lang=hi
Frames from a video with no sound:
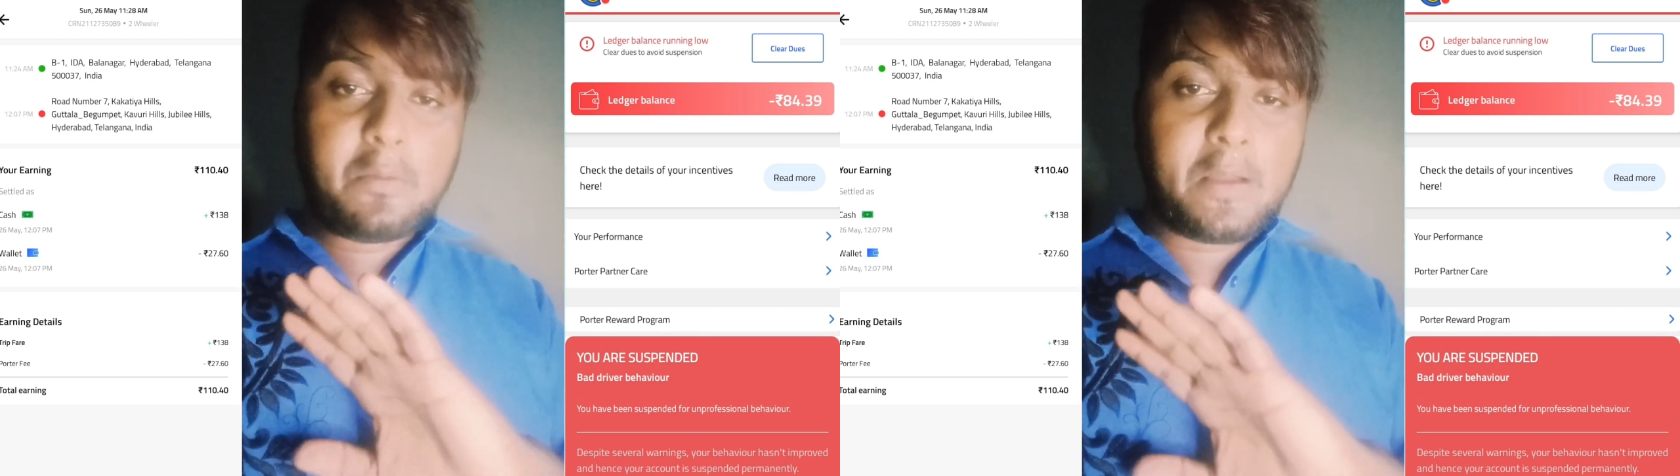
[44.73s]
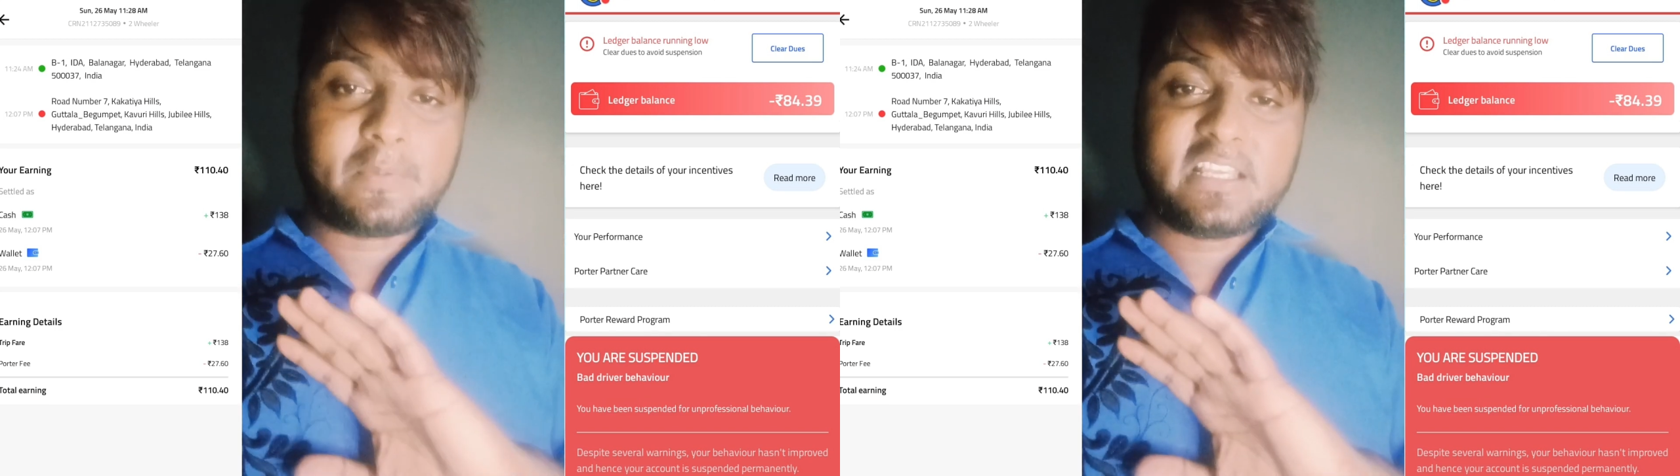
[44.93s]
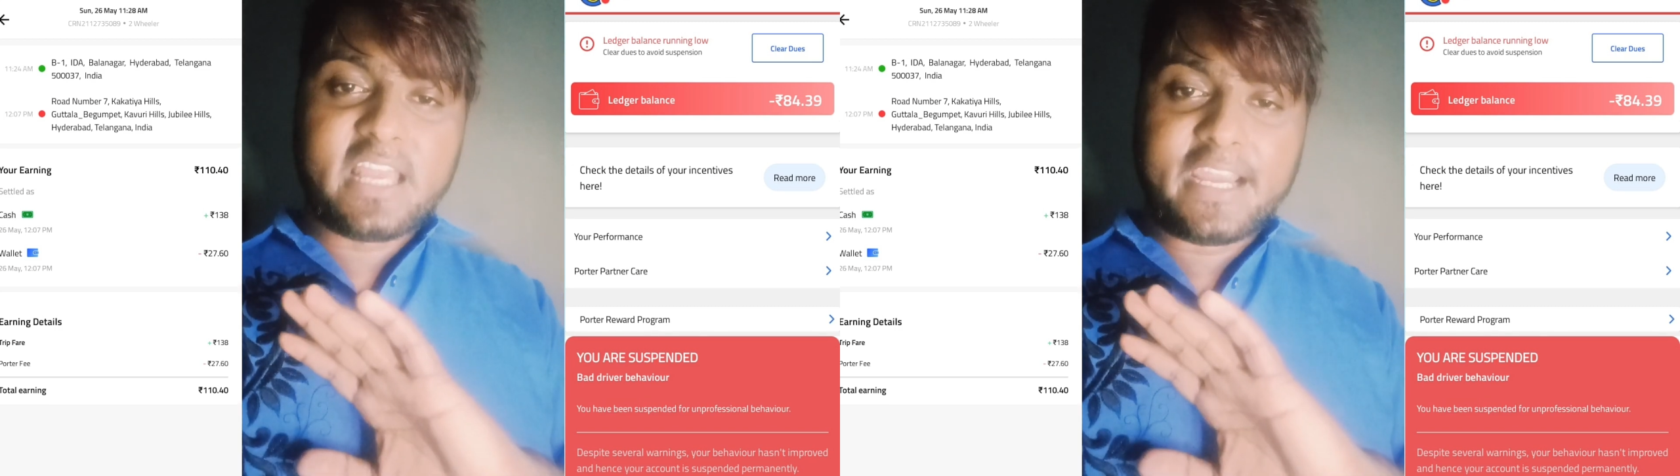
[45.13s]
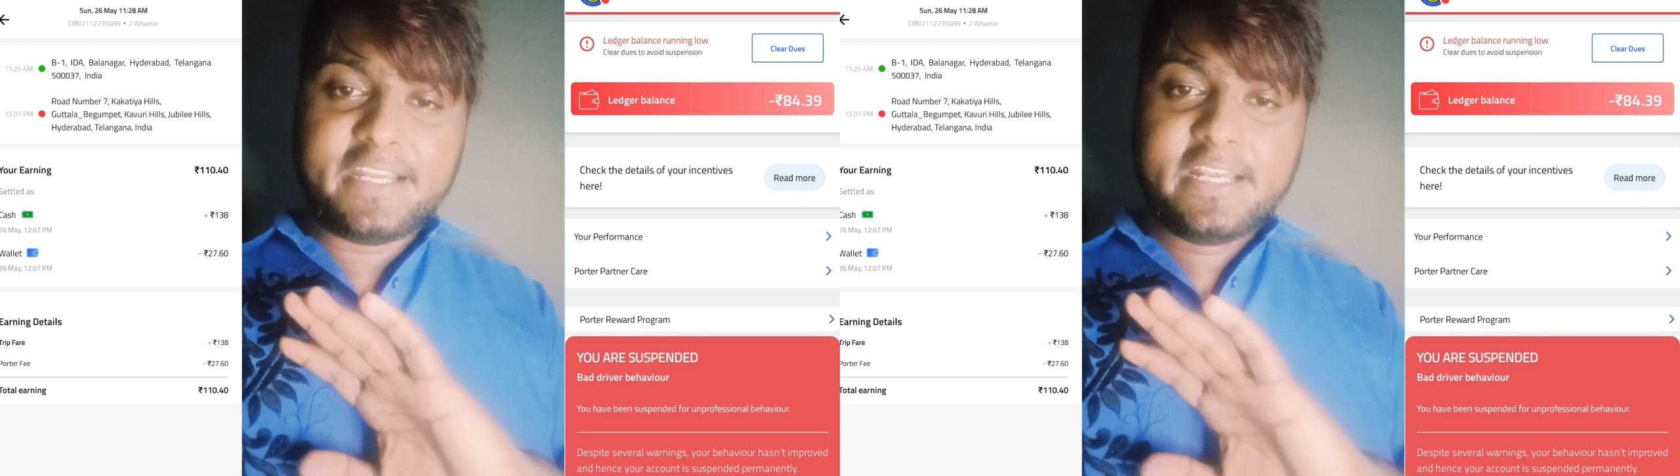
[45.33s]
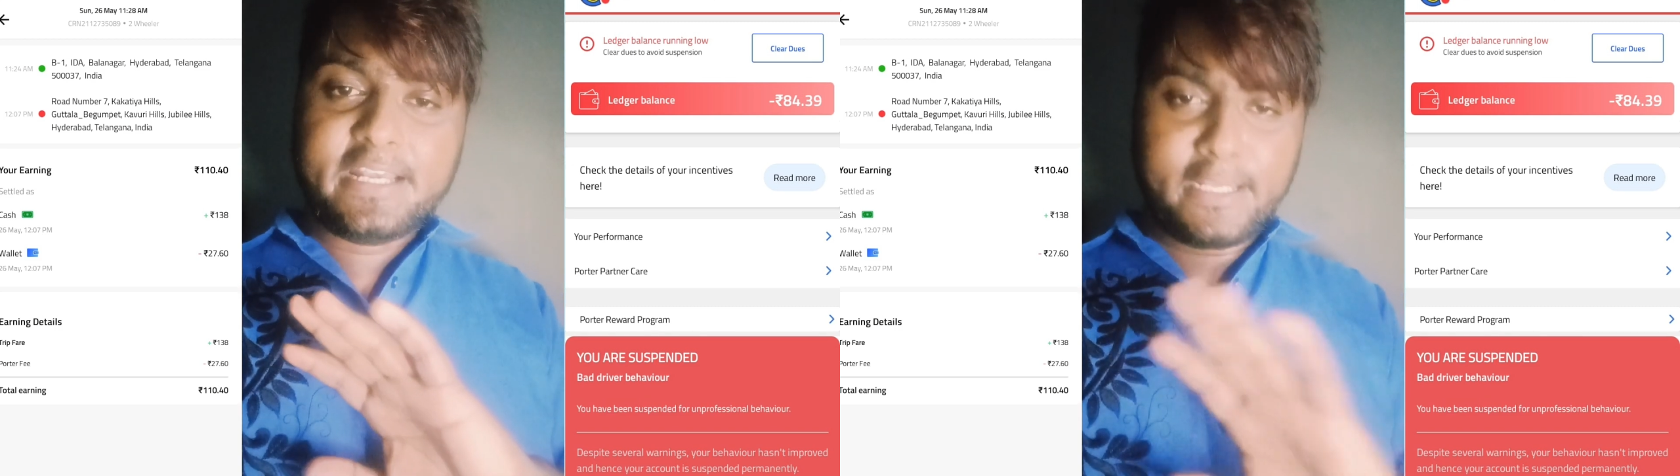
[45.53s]
अब आपकी
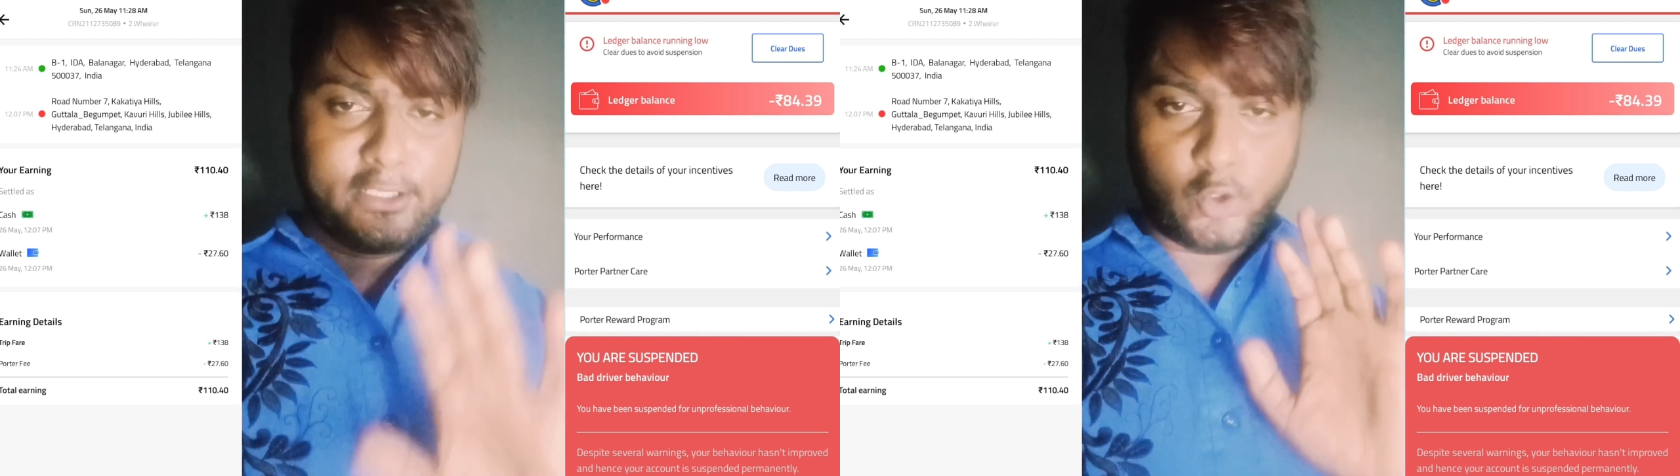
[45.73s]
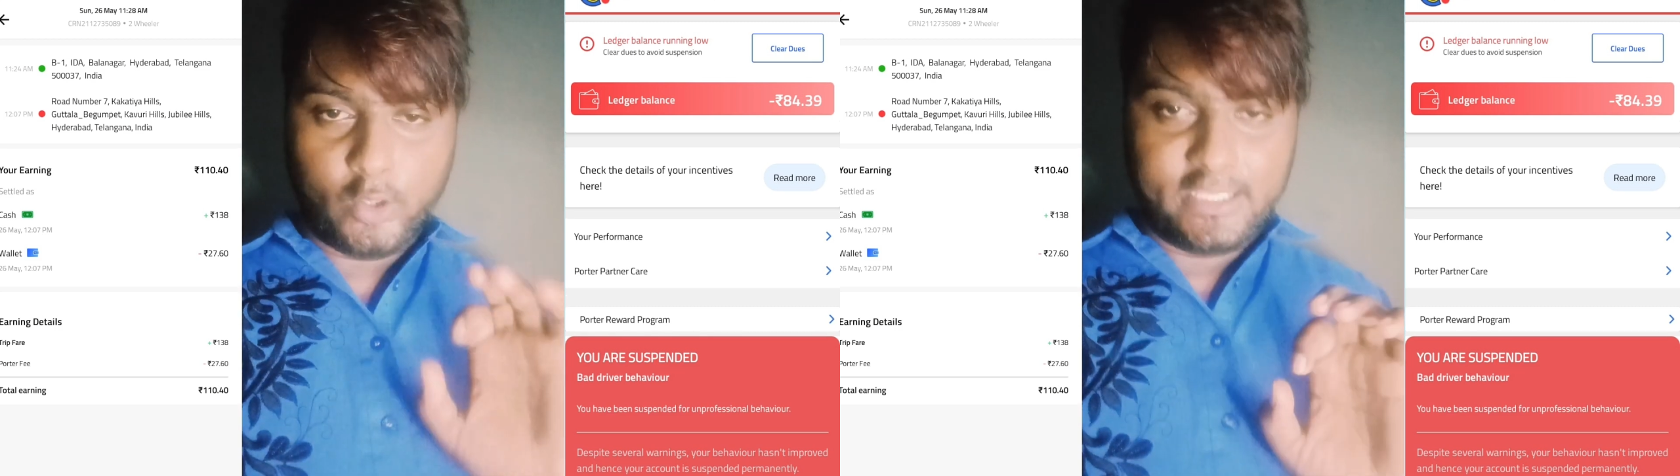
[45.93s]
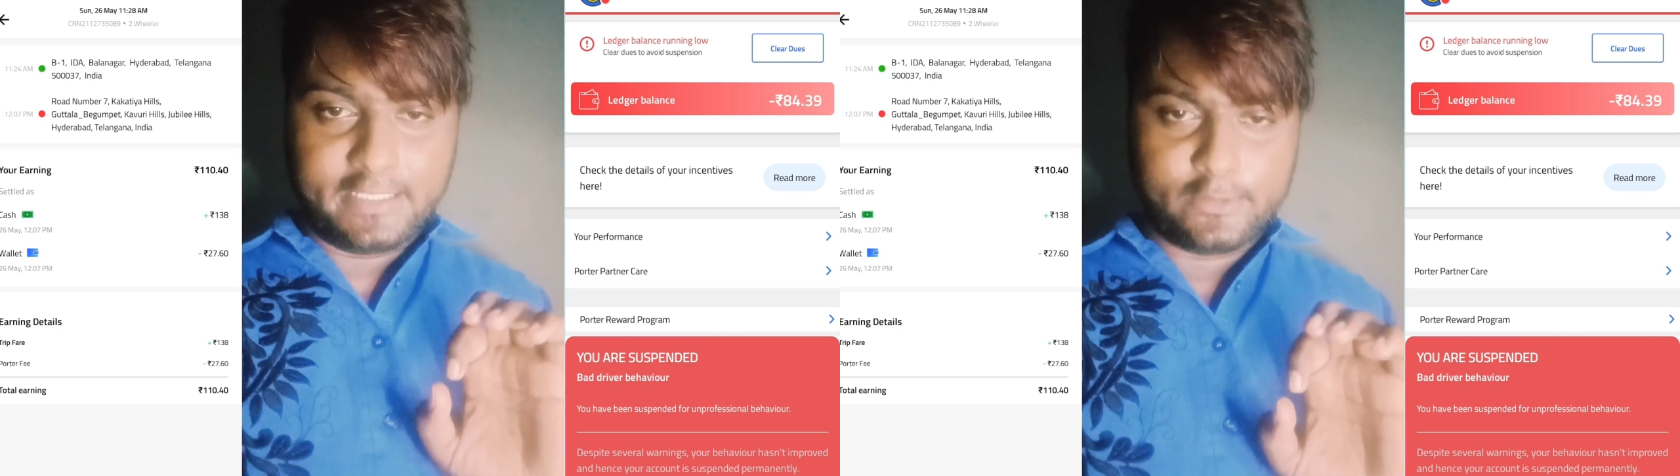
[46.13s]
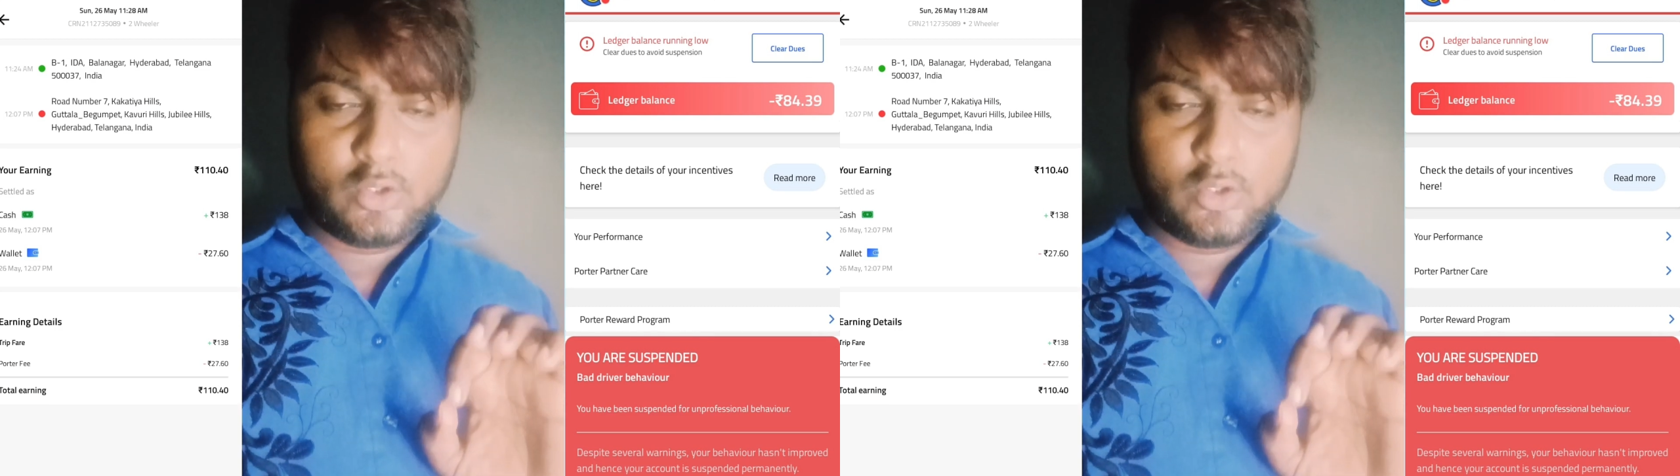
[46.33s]
आईडी नहीं खुलेगी